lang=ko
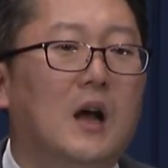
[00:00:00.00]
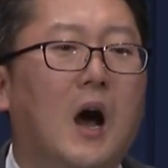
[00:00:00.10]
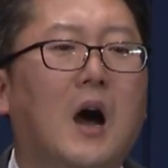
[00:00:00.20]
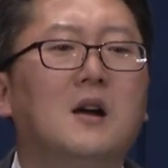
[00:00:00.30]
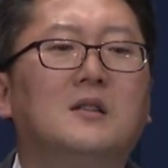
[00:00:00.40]

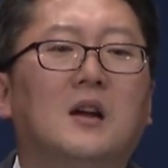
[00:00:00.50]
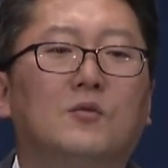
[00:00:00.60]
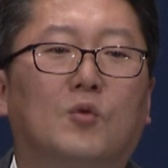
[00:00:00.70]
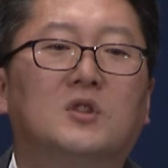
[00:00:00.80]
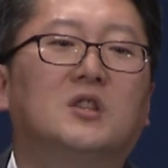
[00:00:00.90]

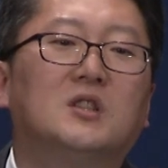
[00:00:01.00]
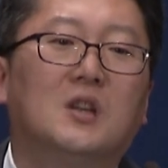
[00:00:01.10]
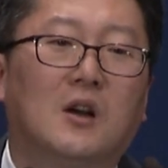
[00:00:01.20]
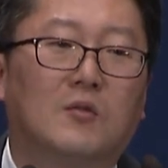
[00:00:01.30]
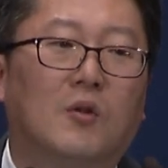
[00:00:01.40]
항상 놓치지
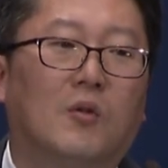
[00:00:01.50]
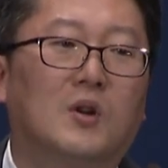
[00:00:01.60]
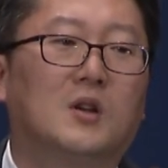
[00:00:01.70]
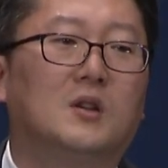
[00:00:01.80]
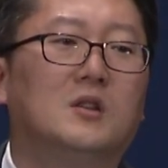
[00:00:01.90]
않고
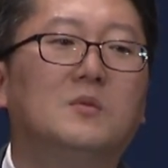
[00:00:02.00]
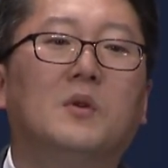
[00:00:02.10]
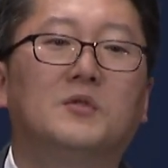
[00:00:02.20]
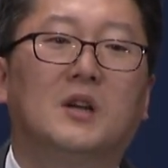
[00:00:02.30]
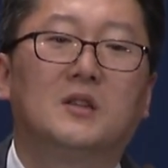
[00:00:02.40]

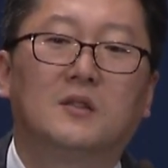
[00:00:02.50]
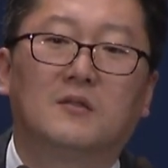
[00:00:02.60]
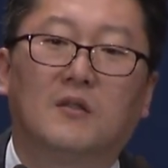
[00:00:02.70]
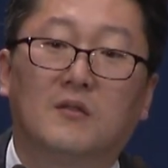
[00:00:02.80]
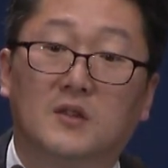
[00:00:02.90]
끊임없이
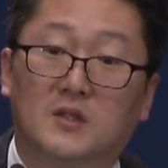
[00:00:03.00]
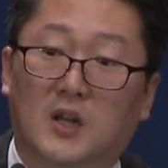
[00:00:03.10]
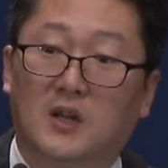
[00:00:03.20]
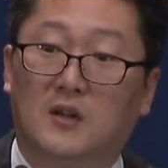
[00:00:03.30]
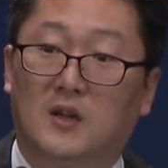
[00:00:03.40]
하셨던
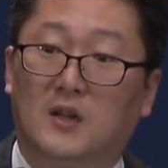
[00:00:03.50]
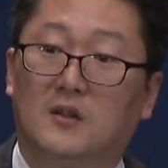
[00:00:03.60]
것이